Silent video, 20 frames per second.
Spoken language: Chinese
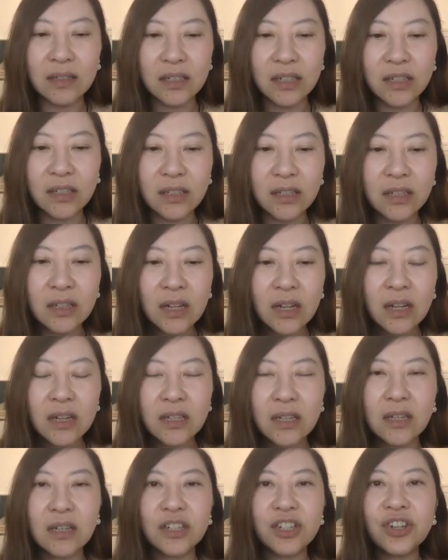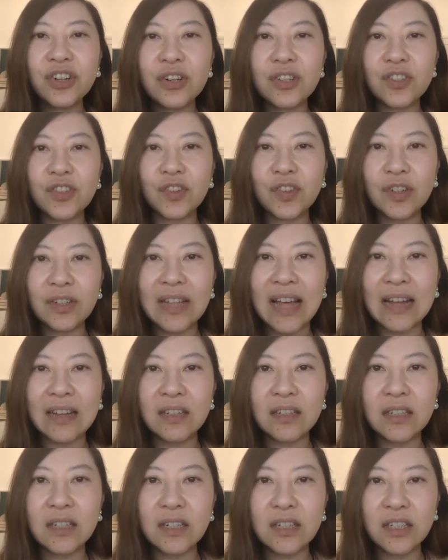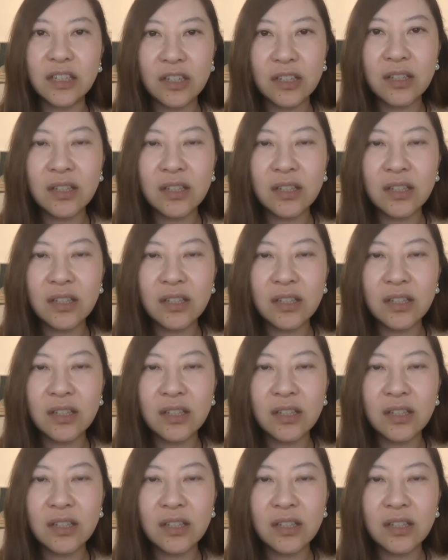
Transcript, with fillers: 这个这个车子和他的这个遗